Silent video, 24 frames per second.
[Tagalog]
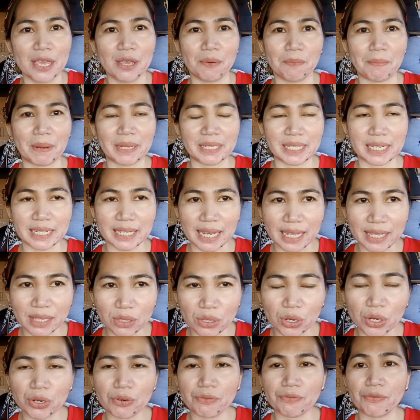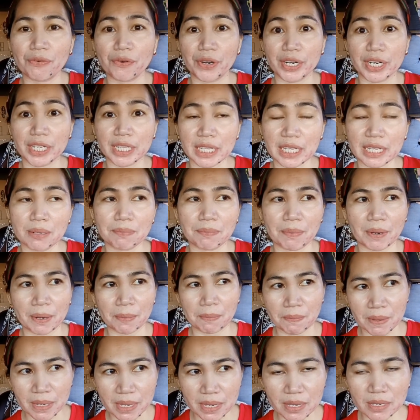Yung pancit canton, 14
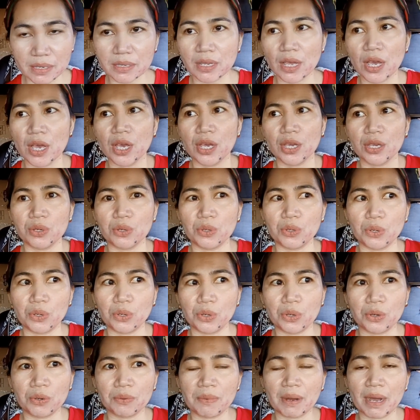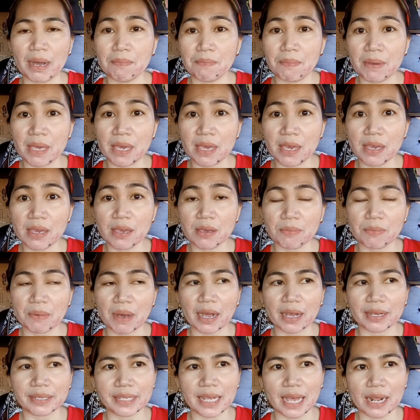per piece. Yung mga big, yung mga